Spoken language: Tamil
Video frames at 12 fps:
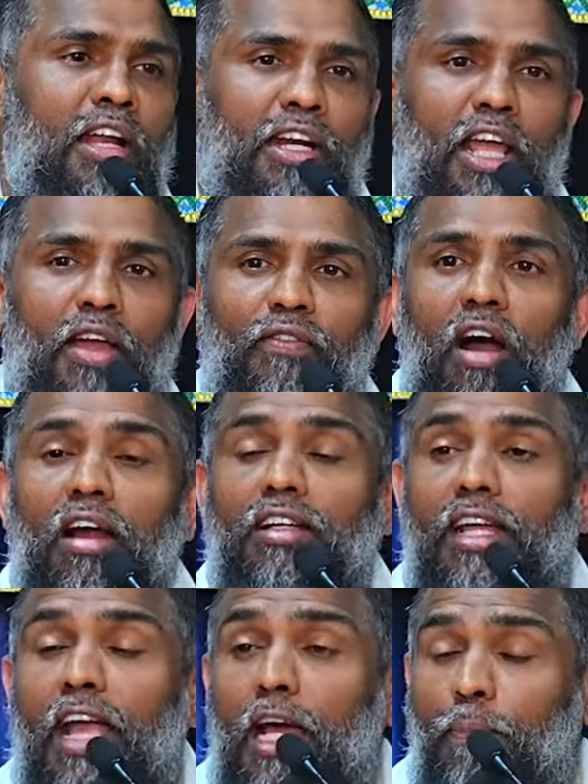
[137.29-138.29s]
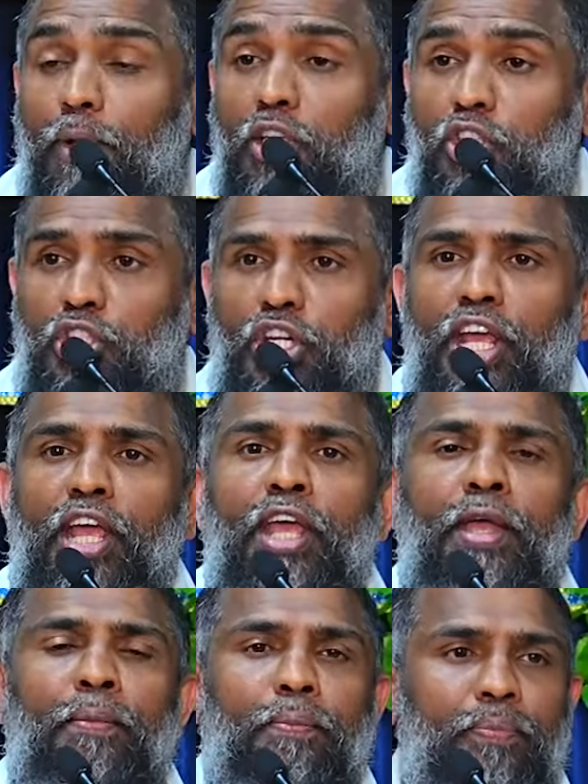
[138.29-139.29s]
நான் என் வாழ்க்கையை
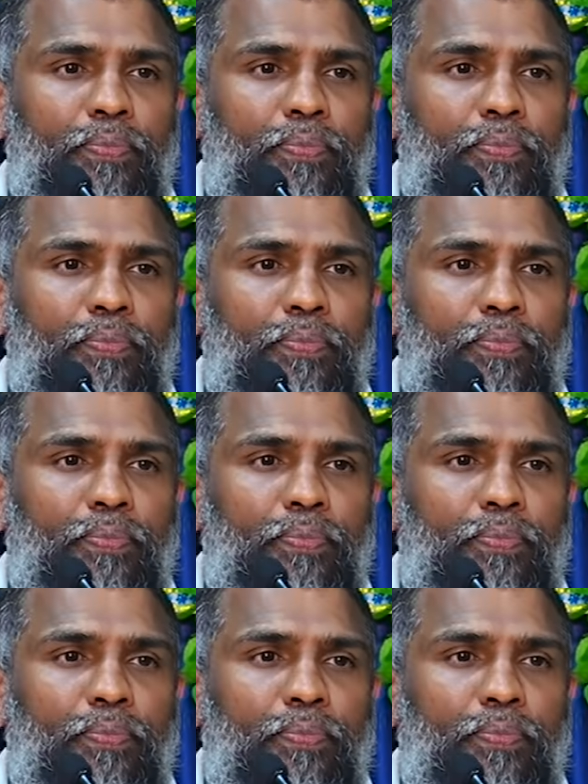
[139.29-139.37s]
அர்ப்பணிச்சுட்டேன்